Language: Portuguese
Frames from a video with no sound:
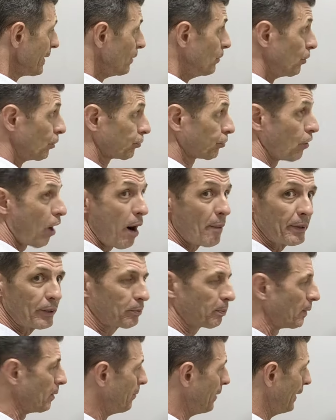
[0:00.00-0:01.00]
Nos
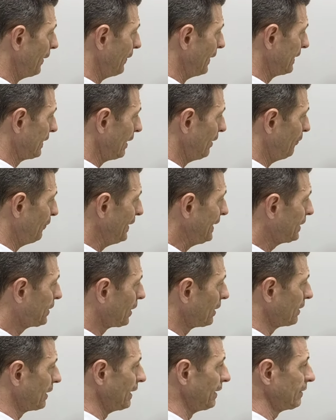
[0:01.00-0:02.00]
homens, primeiro, entre
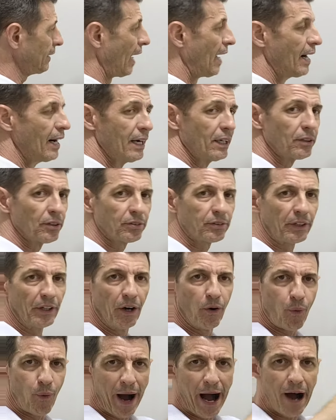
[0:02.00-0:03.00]
20 e 30 anos, que
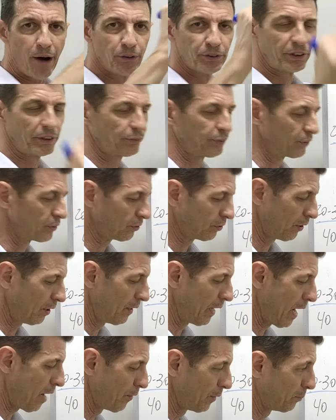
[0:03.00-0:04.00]
é o auge
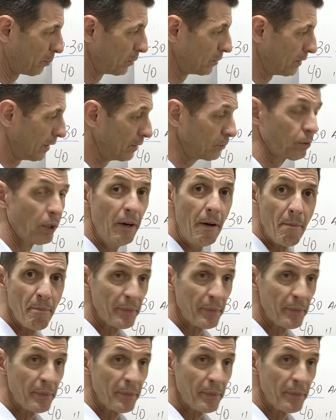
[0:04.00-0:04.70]
funcional, e portanto,